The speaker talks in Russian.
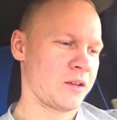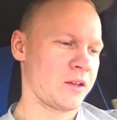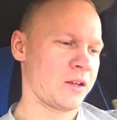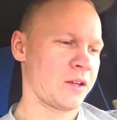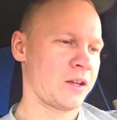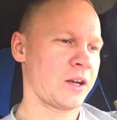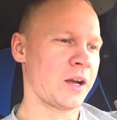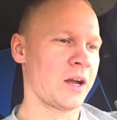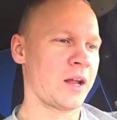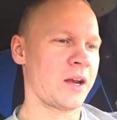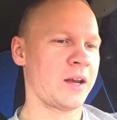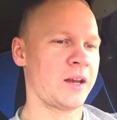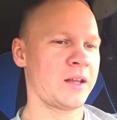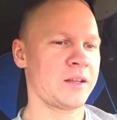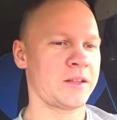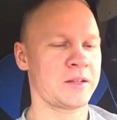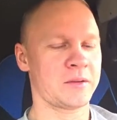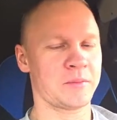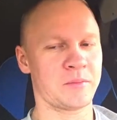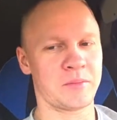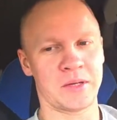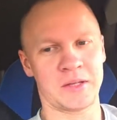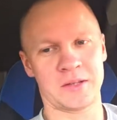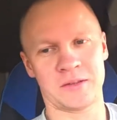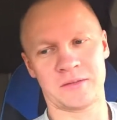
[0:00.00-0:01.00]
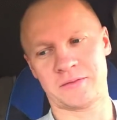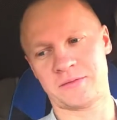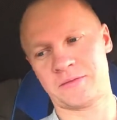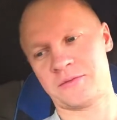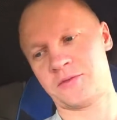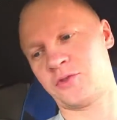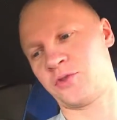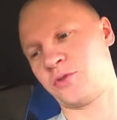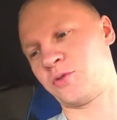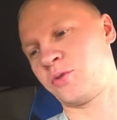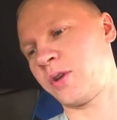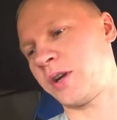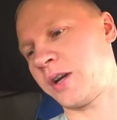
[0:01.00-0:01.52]
карета, блин.
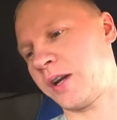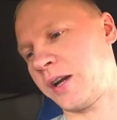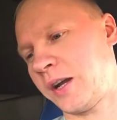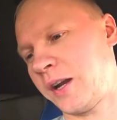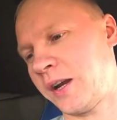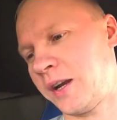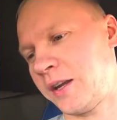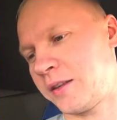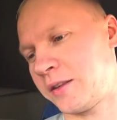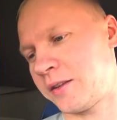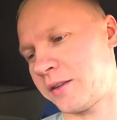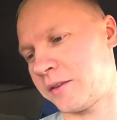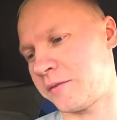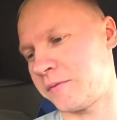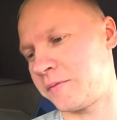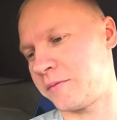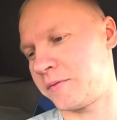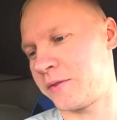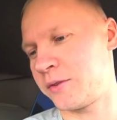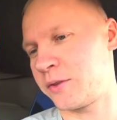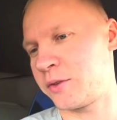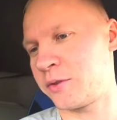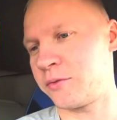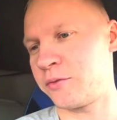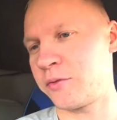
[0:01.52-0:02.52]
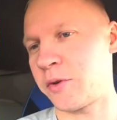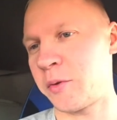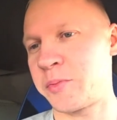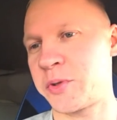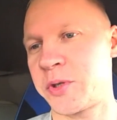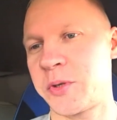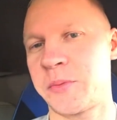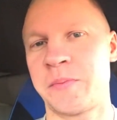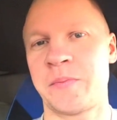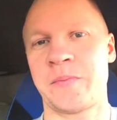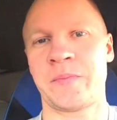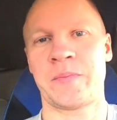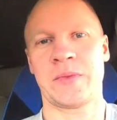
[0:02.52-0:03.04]
Чудо-карета. Ну, в
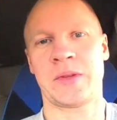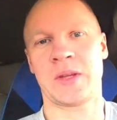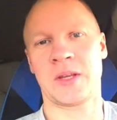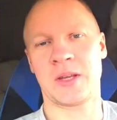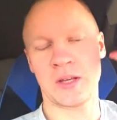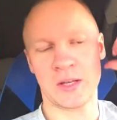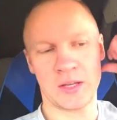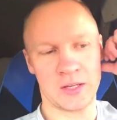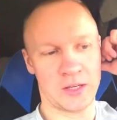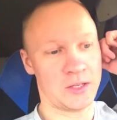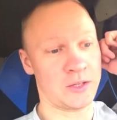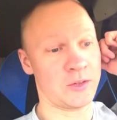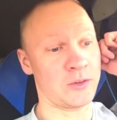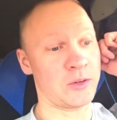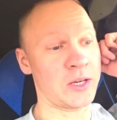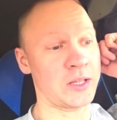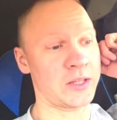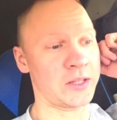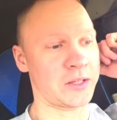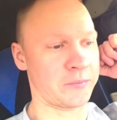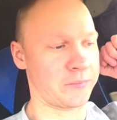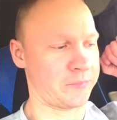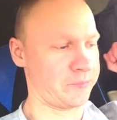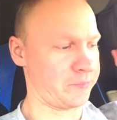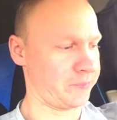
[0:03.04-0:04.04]
общем, ладно.